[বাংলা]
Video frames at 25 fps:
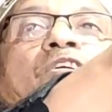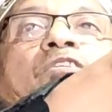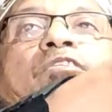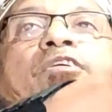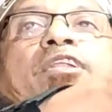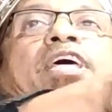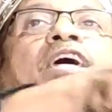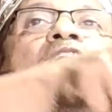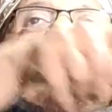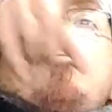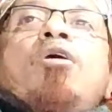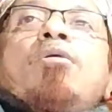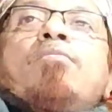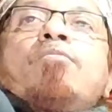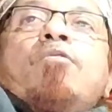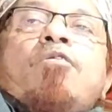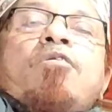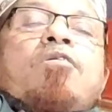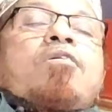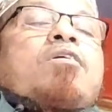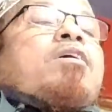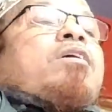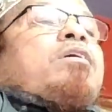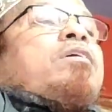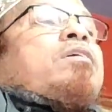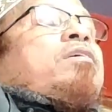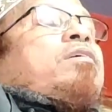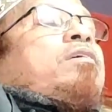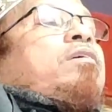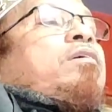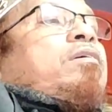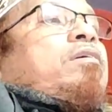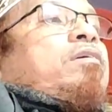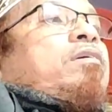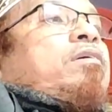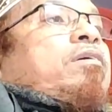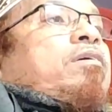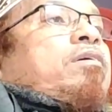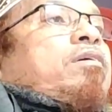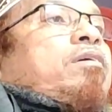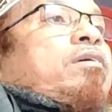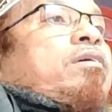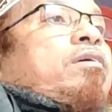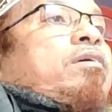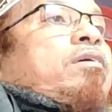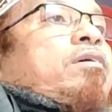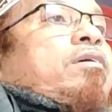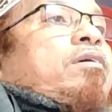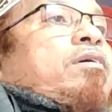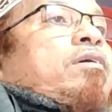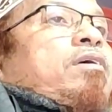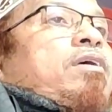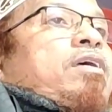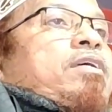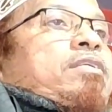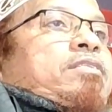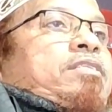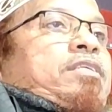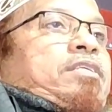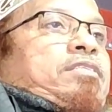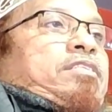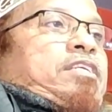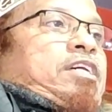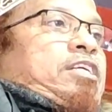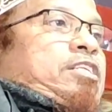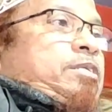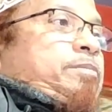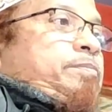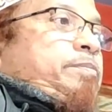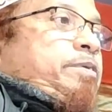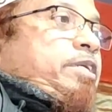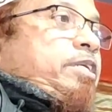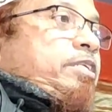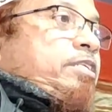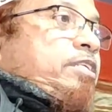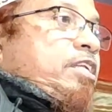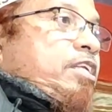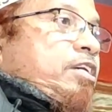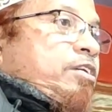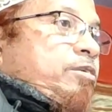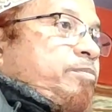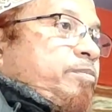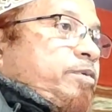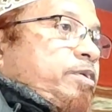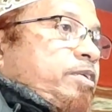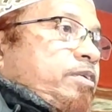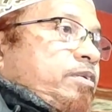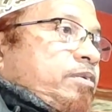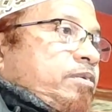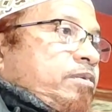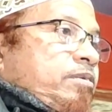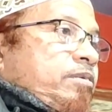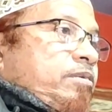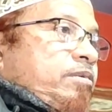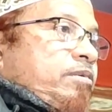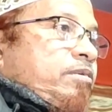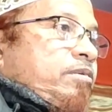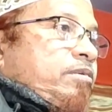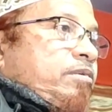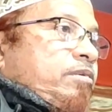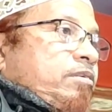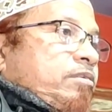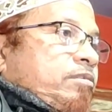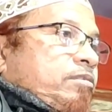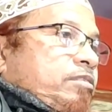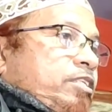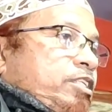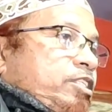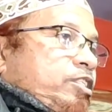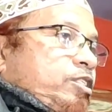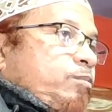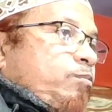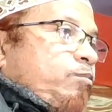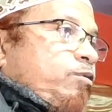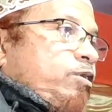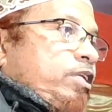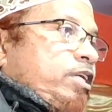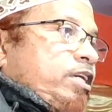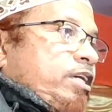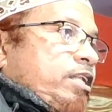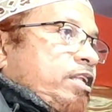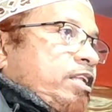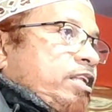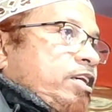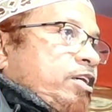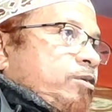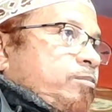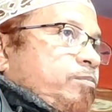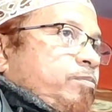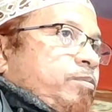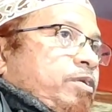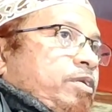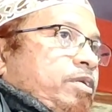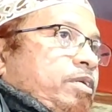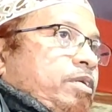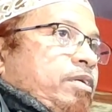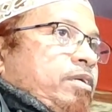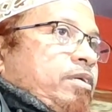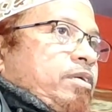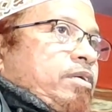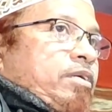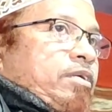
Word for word: হতে হলে অমুক একটা সার্টিফিকেট লাগবে টেস্টমোনিয়াল লাগবে